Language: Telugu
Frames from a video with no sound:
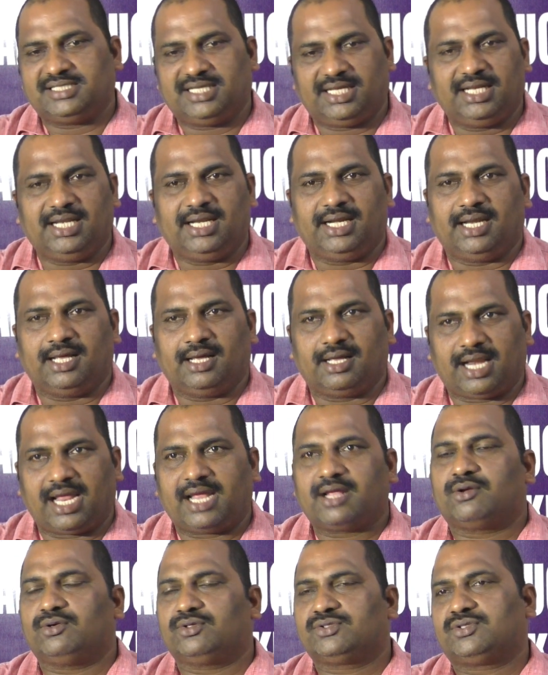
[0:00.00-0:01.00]
చేయలేడా
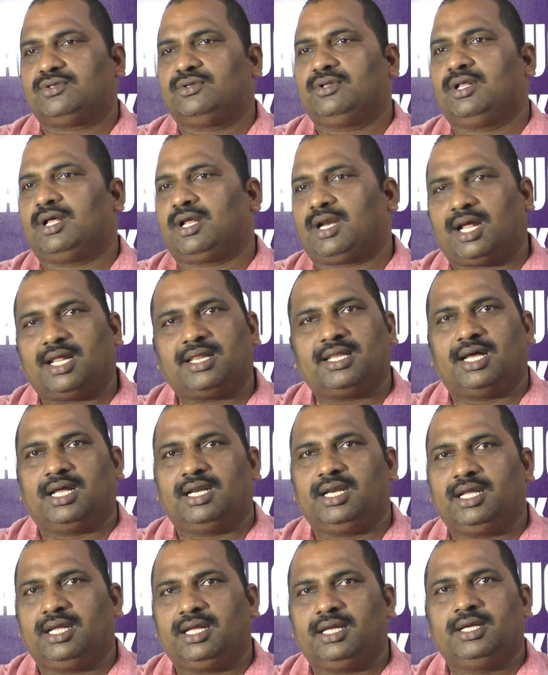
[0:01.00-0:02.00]
ర్యాంక్ వస్తుందా రాదా
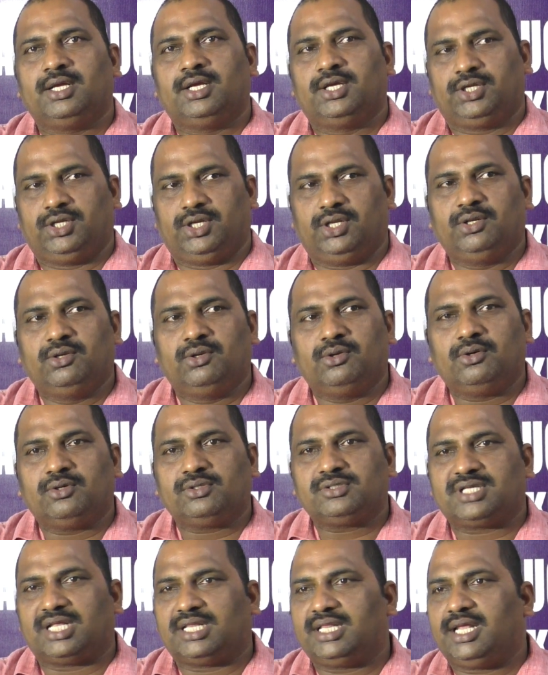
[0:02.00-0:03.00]
అనే ఎన్నో
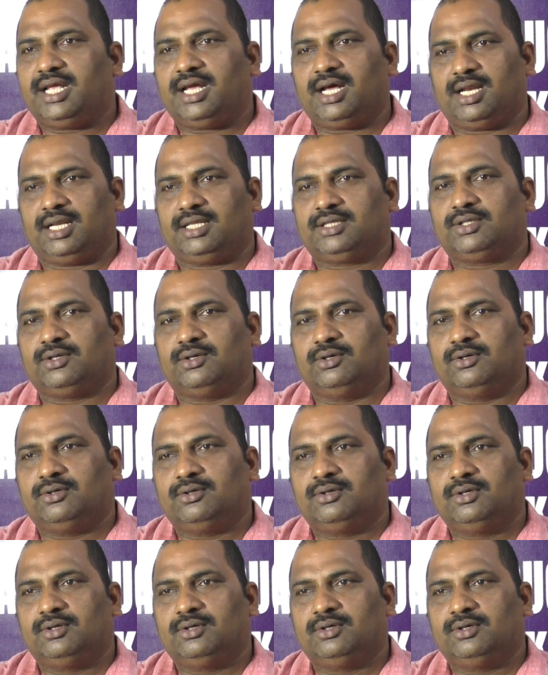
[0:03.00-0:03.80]
సందేహాలతో